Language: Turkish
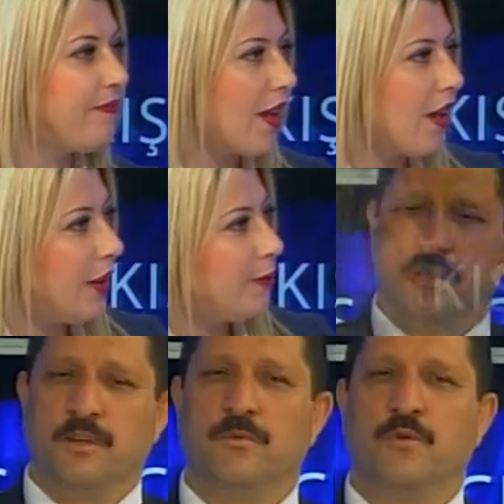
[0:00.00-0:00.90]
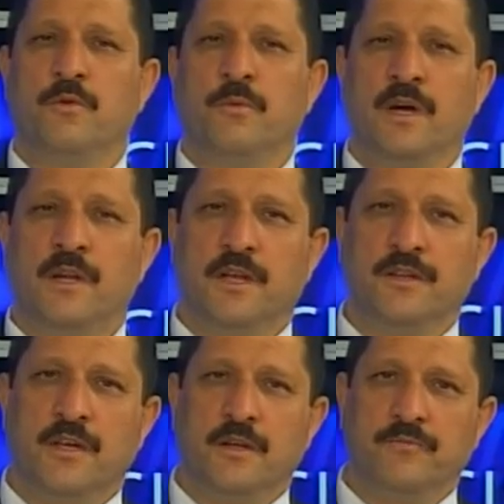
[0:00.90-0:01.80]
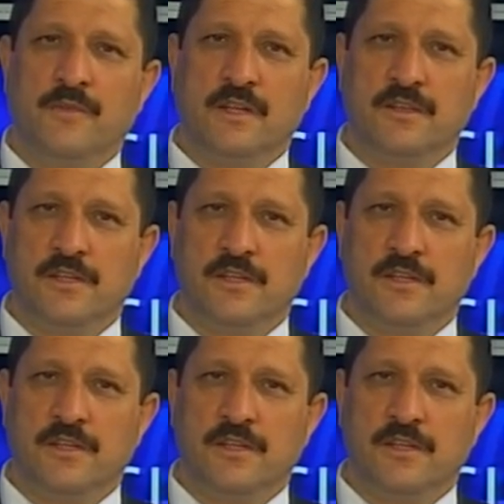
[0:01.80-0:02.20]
Tabii tabii o manada yani